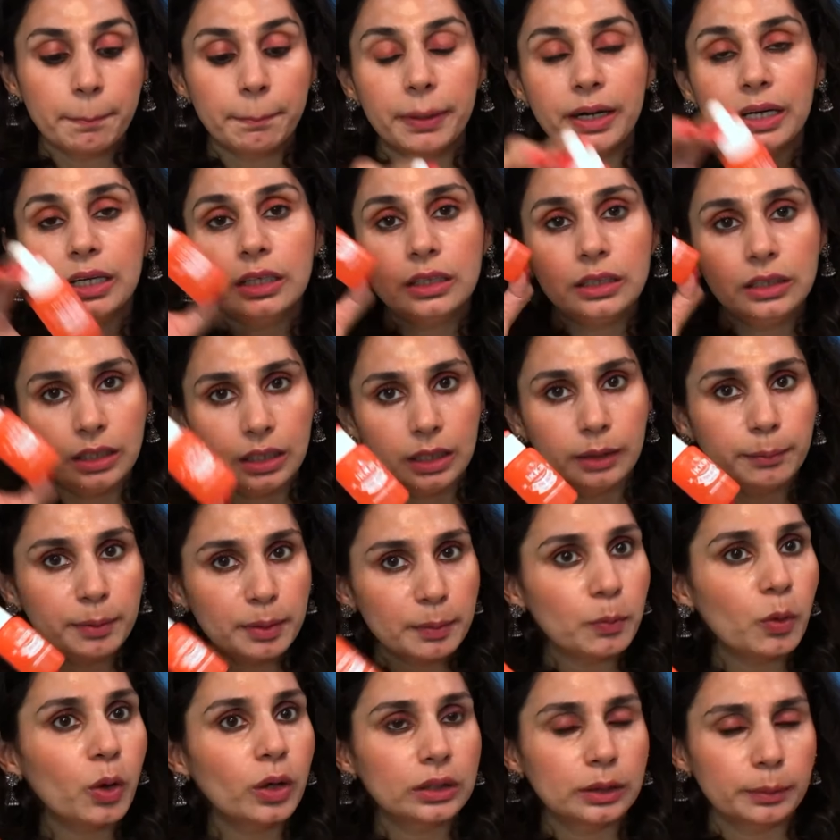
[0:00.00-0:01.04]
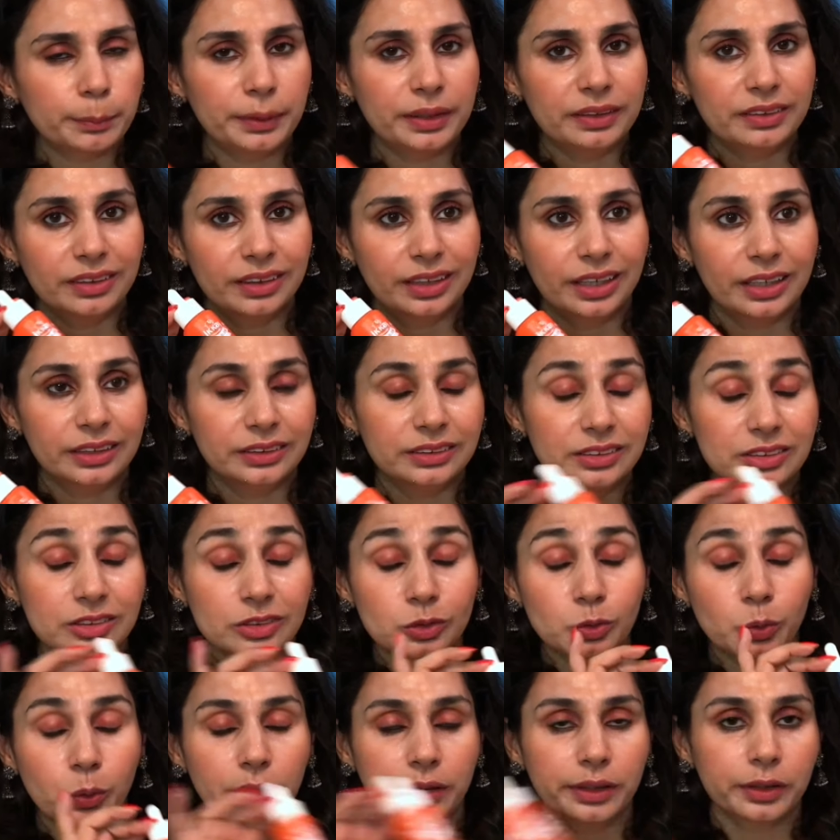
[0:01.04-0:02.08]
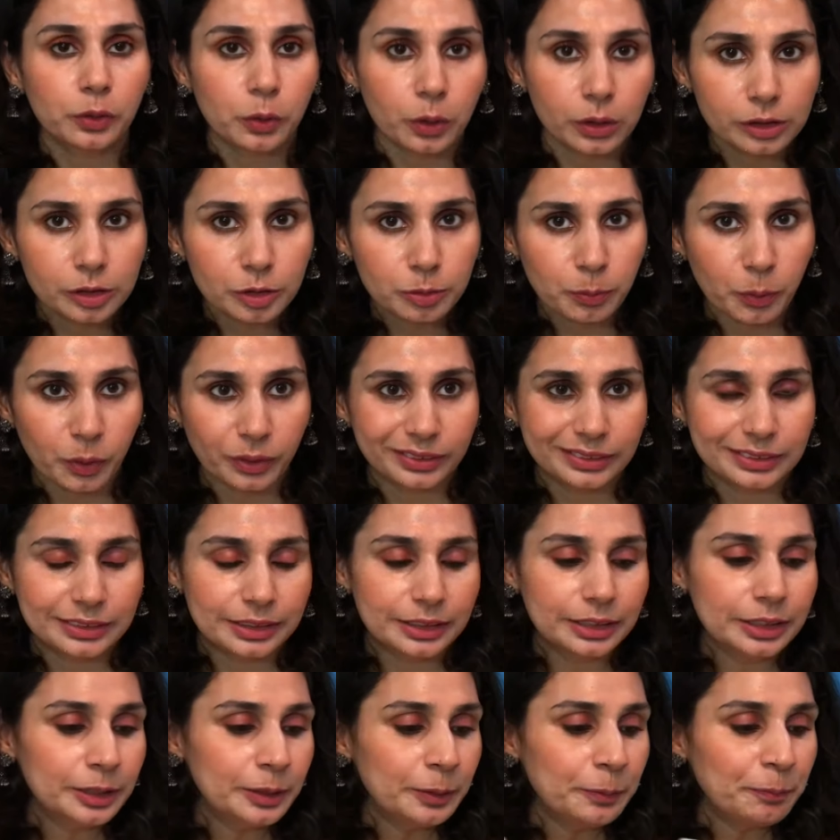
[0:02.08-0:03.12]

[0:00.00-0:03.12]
बट ये भी बहुत अमेजिंग है एंड दिस इज नॉट एट ऑल स्पॉन्सर्ड